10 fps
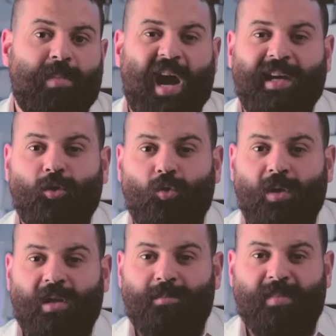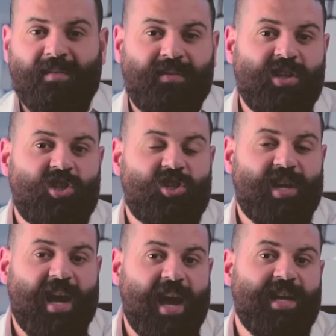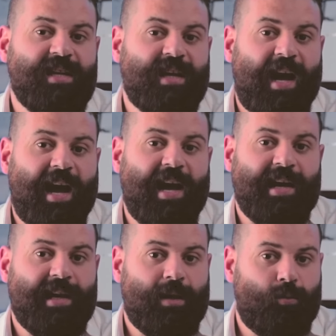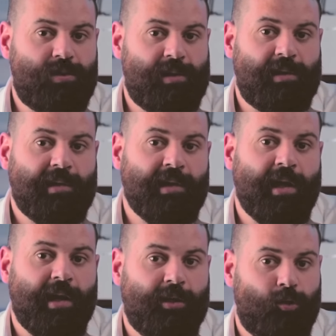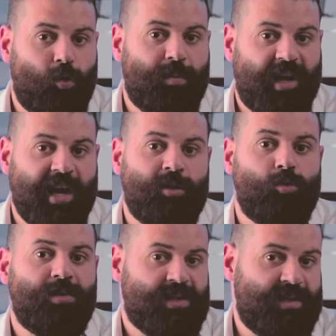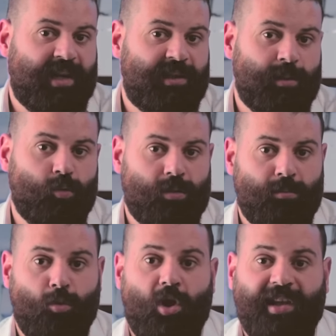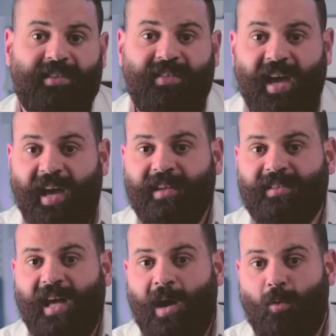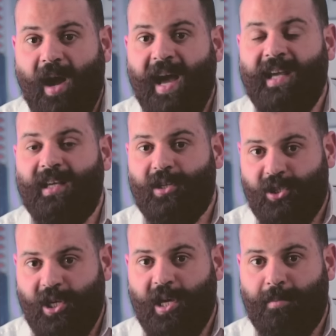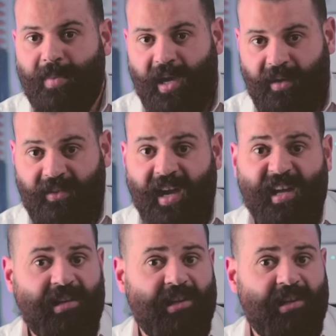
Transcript: مع انه مفيش اي حاجه وصلت لنا انهم كانوا بيستخدموا معدات او اي شيء بيحتاج